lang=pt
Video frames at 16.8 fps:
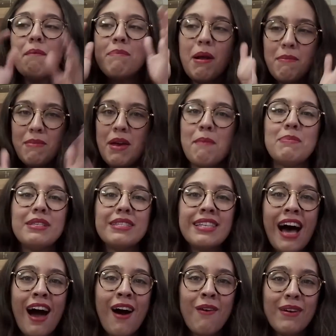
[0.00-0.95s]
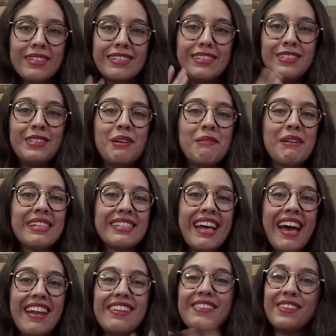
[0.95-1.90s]
Para mim é bizarro assistir uma
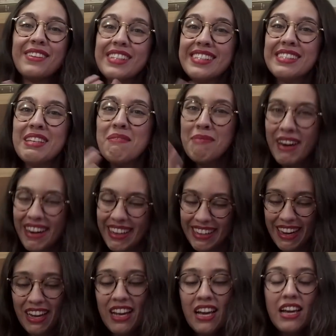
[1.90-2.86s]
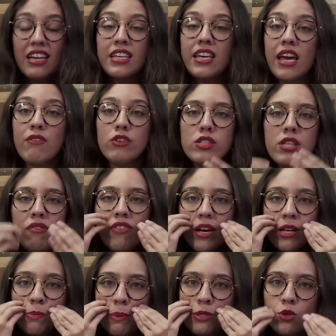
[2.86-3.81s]
série toda semana e aí você
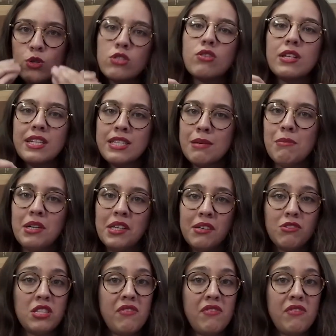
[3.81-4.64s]
vê as pessoas toda semana,